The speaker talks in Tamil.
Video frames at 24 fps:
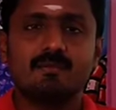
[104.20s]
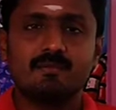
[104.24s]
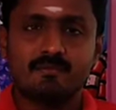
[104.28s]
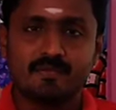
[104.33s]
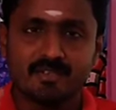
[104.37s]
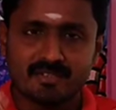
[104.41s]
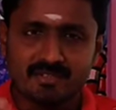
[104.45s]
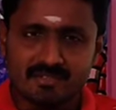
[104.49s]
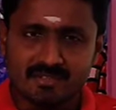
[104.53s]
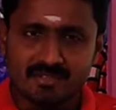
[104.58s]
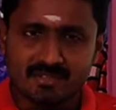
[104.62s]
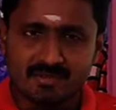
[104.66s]

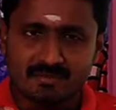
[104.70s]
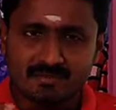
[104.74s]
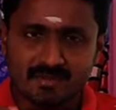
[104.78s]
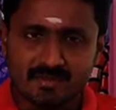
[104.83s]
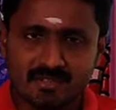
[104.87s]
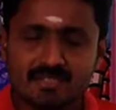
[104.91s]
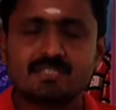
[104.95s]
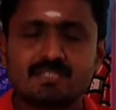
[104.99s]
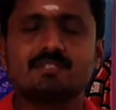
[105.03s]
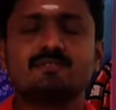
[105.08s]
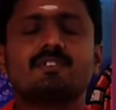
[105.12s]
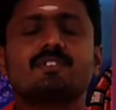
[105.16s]
ஃபஸ்ட்டு
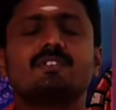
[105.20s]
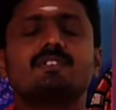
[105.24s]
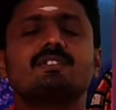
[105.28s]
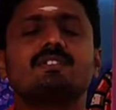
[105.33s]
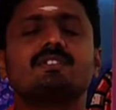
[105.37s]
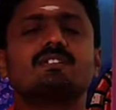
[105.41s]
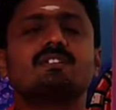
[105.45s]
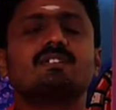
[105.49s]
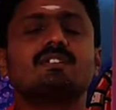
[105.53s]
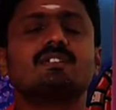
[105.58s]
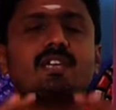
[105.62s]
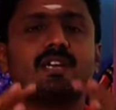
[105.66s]
ஃபஸ்ட்டு வந்து
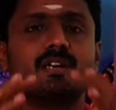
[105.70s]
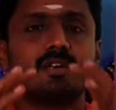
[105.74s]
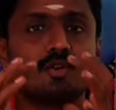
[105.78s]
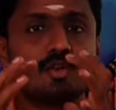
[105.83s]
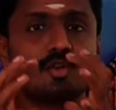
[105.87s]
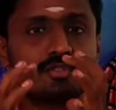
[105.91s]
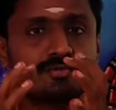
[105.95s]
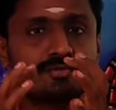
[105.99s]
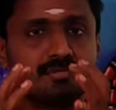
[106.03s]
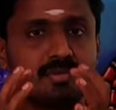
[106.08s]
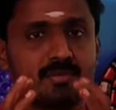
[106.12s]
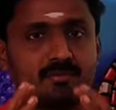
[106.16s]

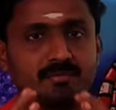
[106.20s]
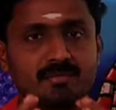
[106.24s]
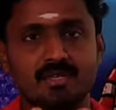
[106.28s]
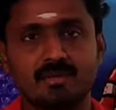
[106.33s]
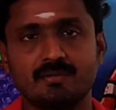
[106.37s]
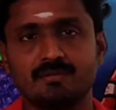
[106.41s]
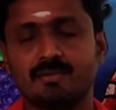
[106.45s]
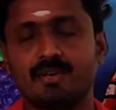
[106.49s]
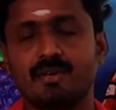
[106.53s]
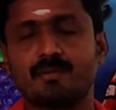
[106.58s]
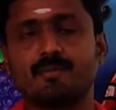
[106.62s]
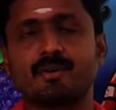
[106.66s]
எண்டோஸ்பம்
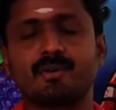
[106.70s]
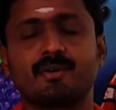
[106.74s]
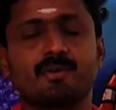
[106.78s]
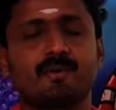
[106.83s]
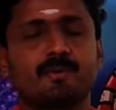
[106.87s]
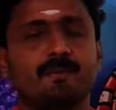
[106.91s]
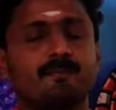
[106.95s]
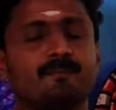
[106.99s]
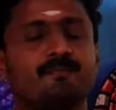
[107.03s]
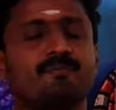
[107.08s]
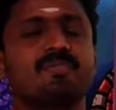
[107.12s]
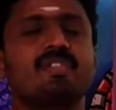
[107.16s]
தான் ஃபார்ம்
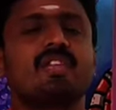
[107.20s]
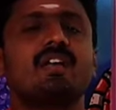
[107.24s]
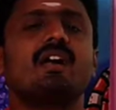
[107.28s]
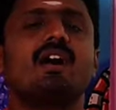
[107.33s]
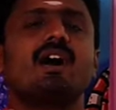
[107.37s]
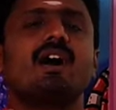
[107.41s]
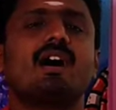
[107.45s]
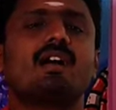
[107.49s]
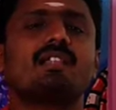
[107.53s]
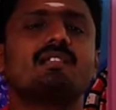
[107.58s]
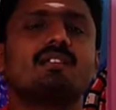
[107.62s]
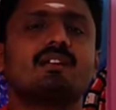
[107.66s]
ஆகும்
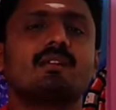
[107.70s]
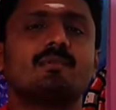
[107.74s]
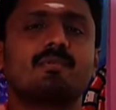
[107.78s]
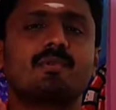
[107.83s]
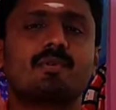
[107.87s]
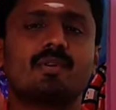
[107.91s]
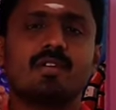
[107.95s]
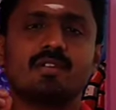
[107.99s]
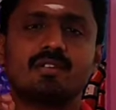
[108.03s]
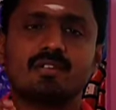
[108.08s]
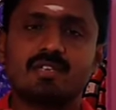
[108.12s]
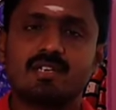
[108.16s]

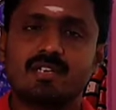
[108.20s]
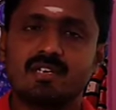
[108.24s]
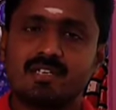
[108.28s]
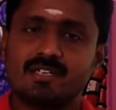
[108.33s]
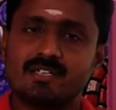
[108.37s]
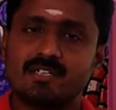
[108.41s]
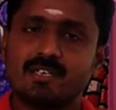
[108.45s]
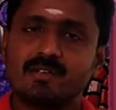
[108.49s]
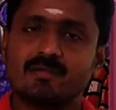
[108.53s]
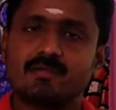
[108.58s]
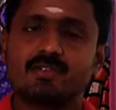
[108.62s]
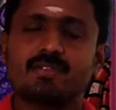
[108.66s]
அதுக்கப்புறம் அதுக்கு
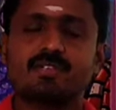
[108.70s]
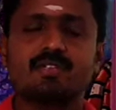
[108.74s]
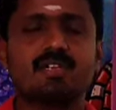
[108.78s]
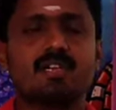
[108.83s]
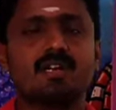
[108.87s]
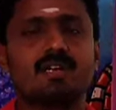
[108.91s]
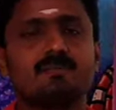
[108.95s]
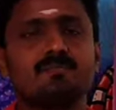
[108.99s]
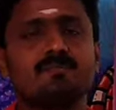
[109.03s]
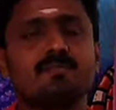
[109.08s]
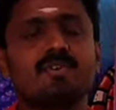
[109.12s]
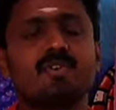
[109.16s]
கீழே வந்து
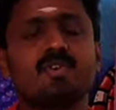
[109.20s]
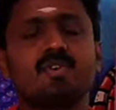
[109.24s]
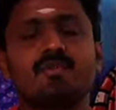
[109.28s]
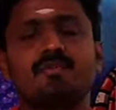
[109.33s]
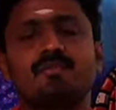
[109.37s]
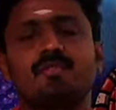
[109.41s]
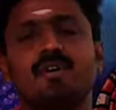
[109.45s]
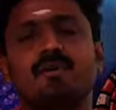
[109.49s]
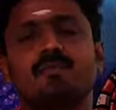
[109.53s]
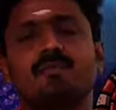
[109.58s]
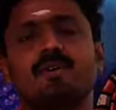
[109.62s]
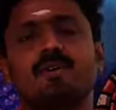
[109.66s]
எம்ப்ரியோ
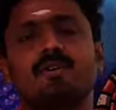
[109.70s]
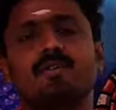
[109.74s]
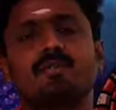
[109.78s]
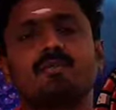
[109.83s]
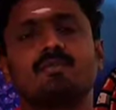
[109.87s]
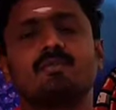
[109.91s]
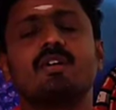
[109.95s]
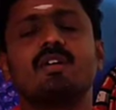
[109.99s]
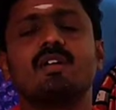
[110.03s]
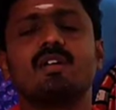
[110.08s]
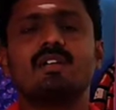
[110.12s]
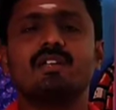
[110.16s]
ஃபார்ம் ஆகும்
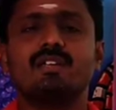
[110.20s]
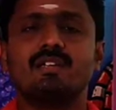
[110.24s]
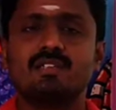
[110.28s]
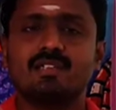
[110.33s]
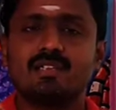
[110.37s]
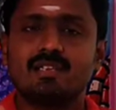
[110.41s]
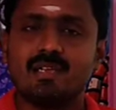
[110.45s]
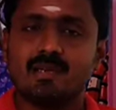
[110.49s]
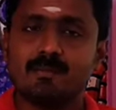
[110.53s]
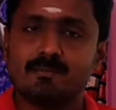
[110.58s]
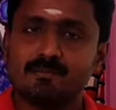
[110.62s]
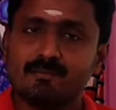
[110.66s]
இந்த
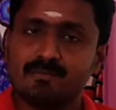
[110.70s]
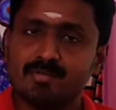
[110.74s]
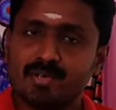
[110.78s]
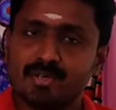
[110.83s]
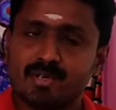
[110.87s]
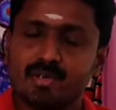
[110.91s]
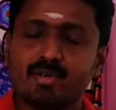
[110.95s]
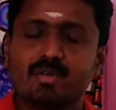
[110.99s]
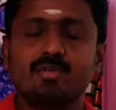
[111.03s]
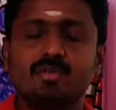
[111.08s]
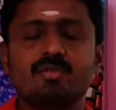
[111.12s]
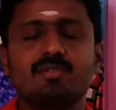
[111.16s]

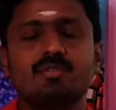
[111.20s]
எம்பிரியோ